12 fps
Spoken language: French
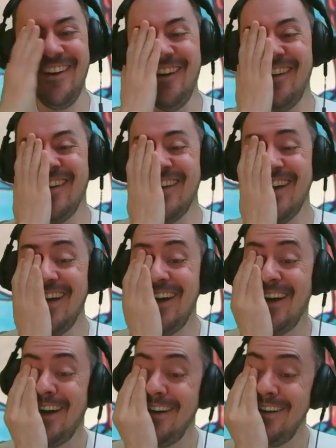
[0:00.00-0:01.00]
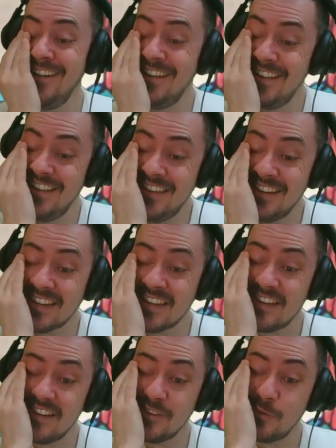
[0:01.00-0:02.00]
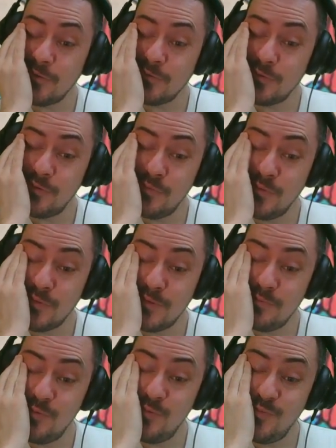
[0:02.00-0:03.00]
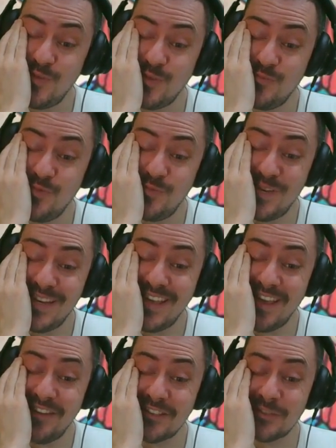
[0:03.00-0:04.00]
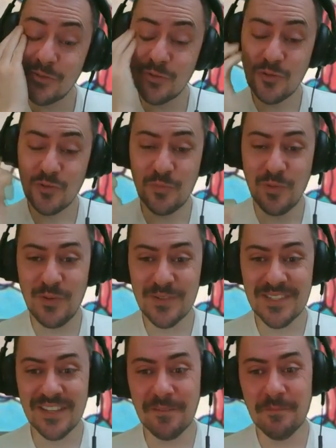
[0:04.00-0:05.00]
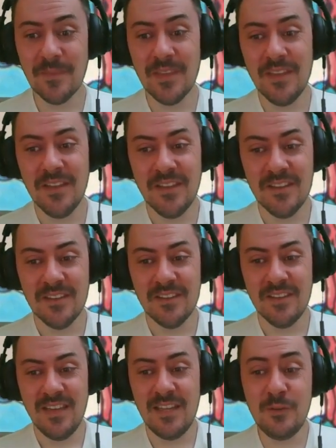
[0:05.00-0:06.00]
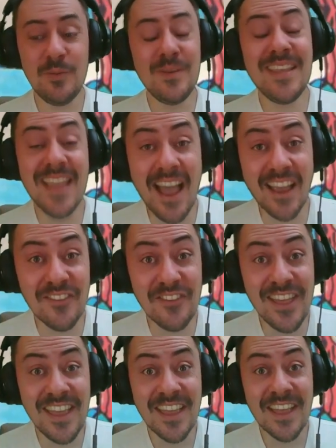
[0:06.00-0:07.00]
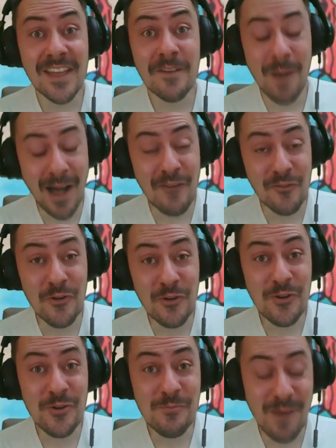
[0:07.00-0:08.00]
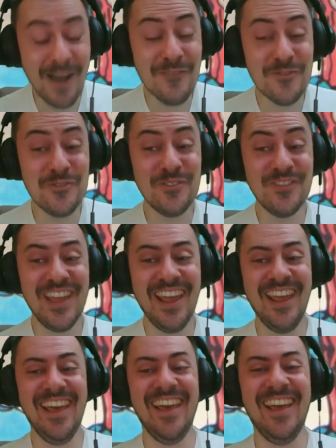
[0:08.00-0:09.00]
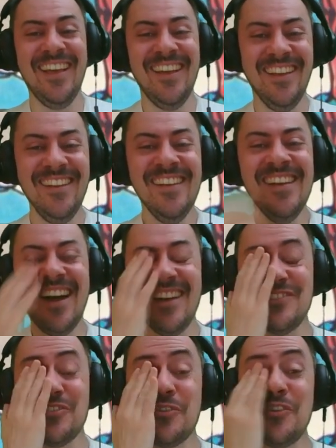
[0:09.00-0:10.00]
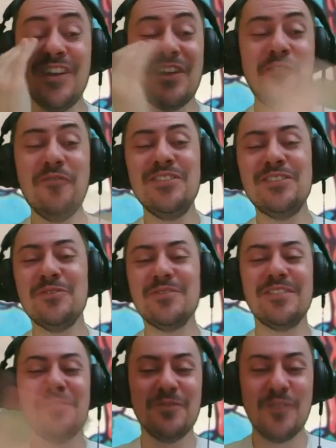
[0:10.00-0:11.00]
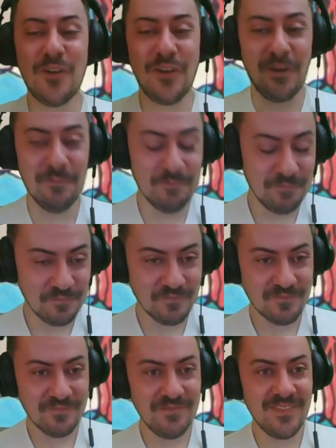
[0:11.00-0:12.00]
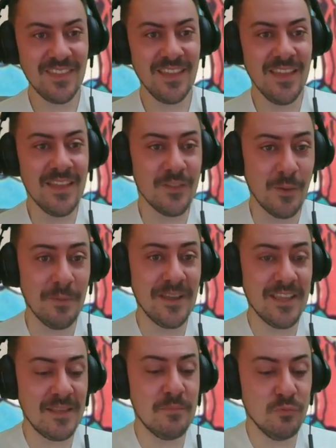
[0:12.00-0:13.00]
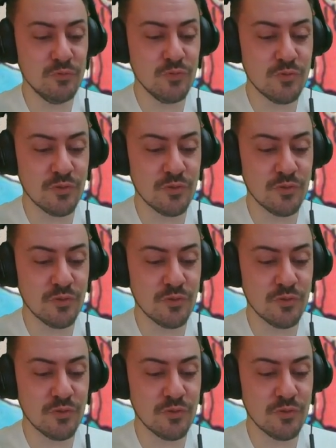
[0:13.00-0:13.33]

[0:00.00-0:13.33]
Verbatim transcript: oh là là Krilin, tu as voulu m'humilier avec ce jeu, je pense. Et tu y es arrivé Bravo Bravo Ah, les jeux ColecoVision, c'est une horreur. Non, après, il y a des bons jeux